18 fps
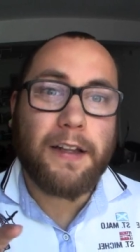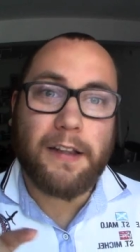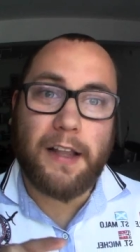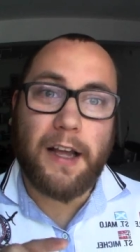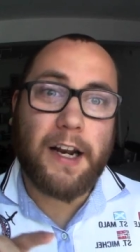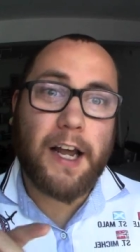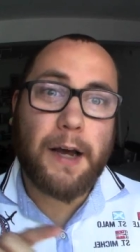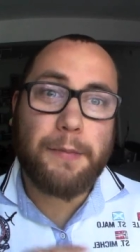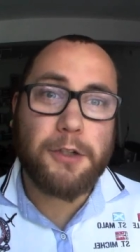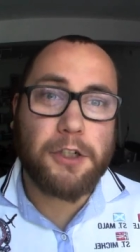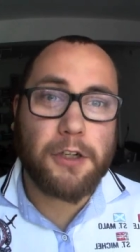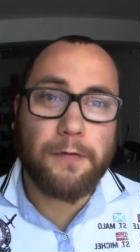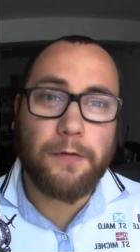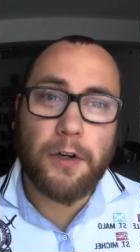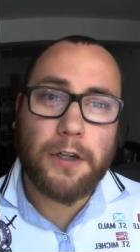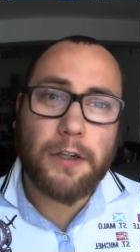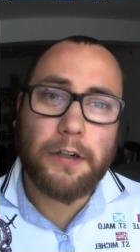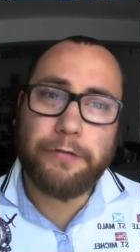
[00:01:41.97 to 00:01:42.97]
dann habe ich
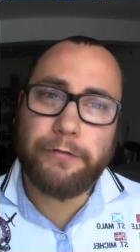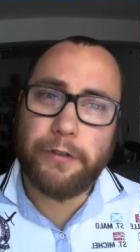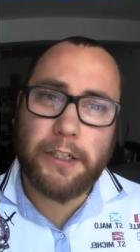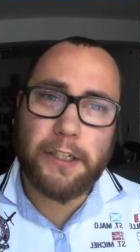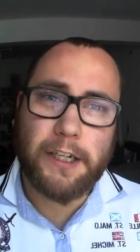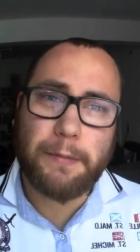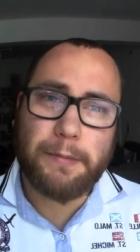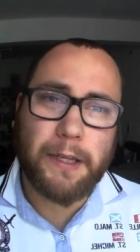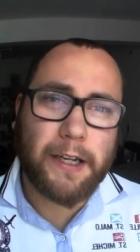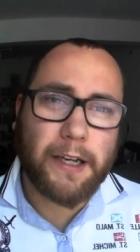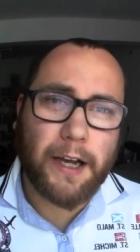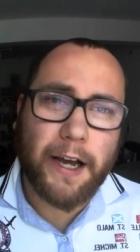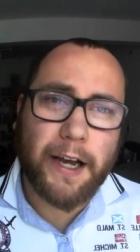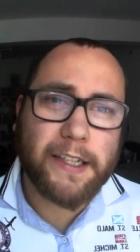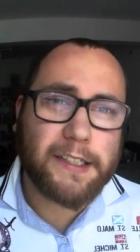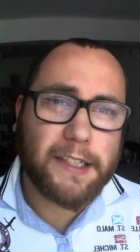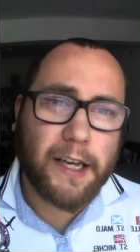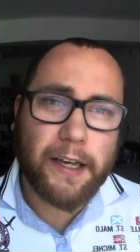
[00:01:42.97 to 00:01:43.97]
geworfen und ich habe den
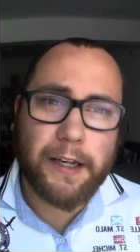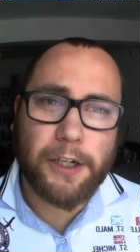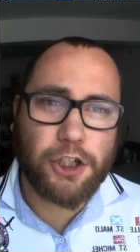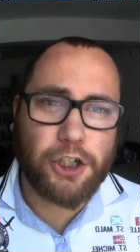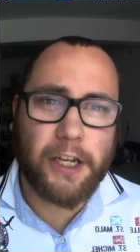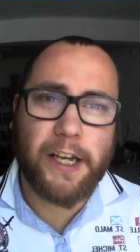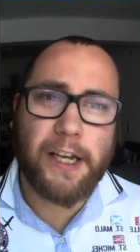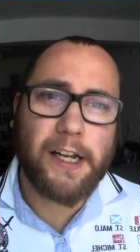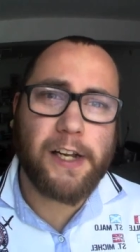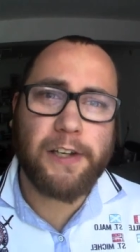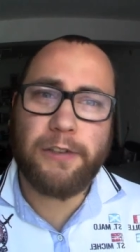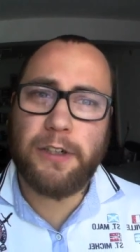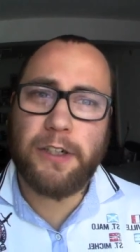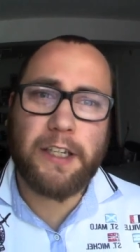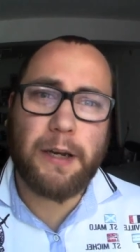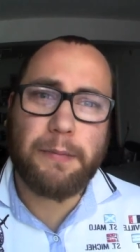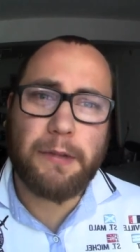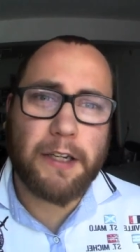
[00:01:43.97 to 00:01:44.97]
Kreis eingestellt
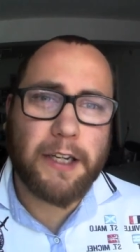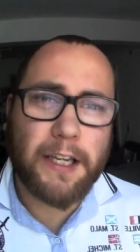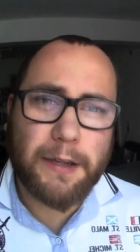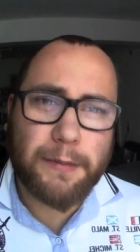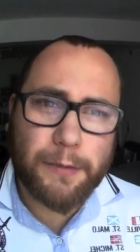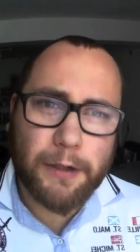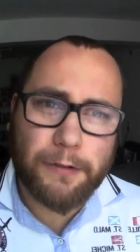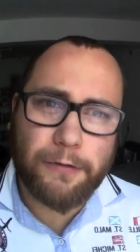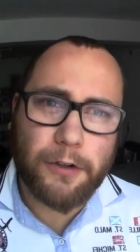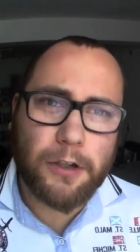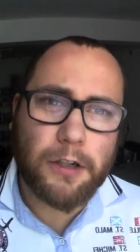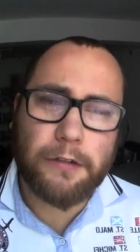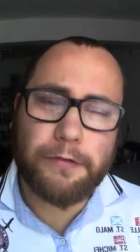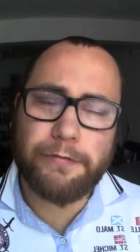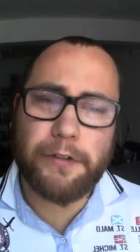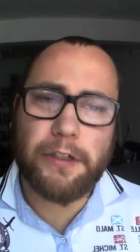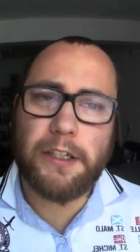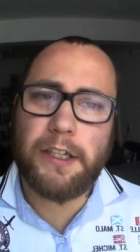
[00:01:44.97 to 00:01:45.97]
und ich habe daneben
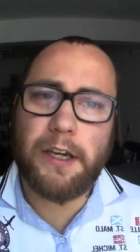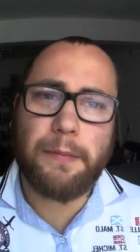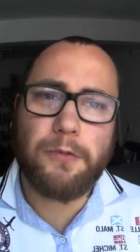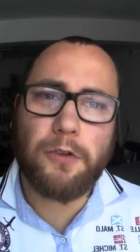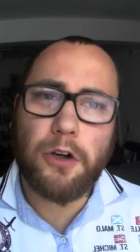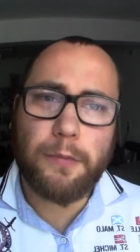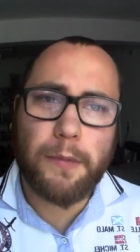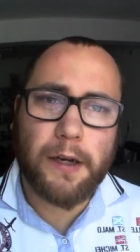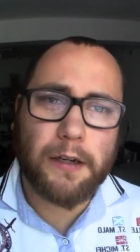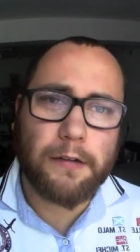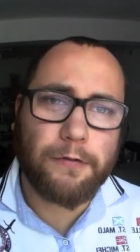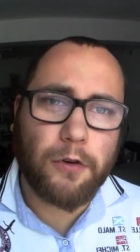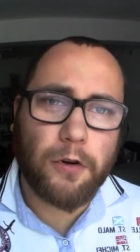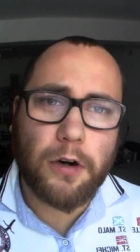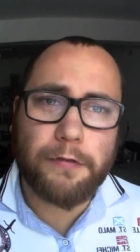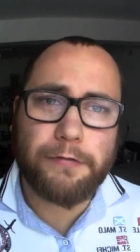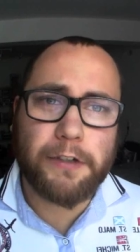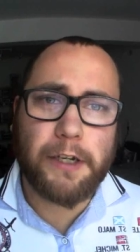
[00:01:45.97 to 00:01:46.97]
geworfen und ich habe nochmal
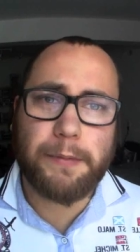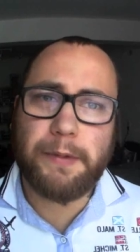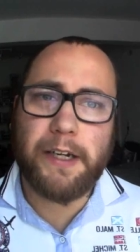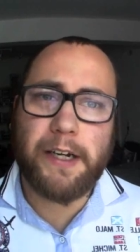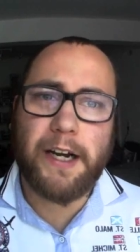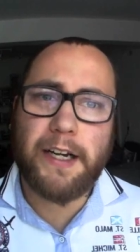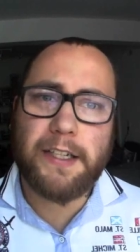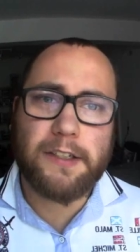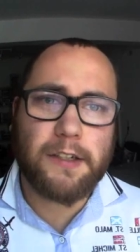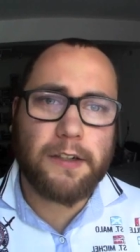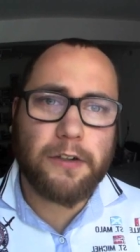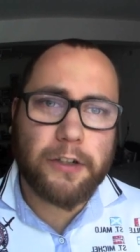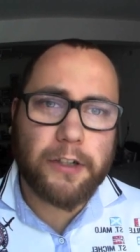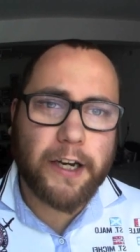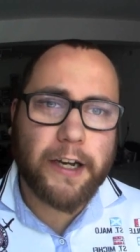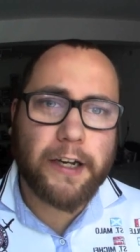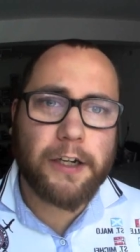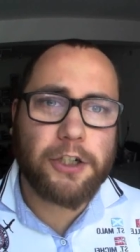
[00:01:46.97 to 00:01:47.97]
geworfen und ich habe den Kreis
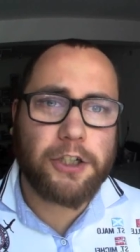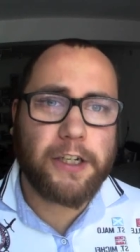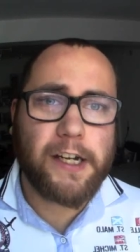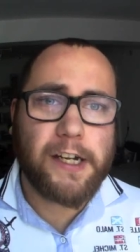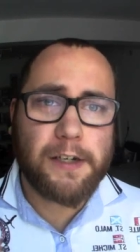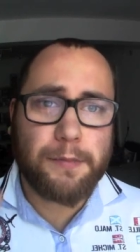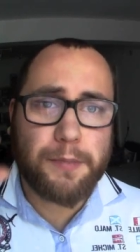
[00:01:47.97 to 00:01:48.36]
erneut eingestellt,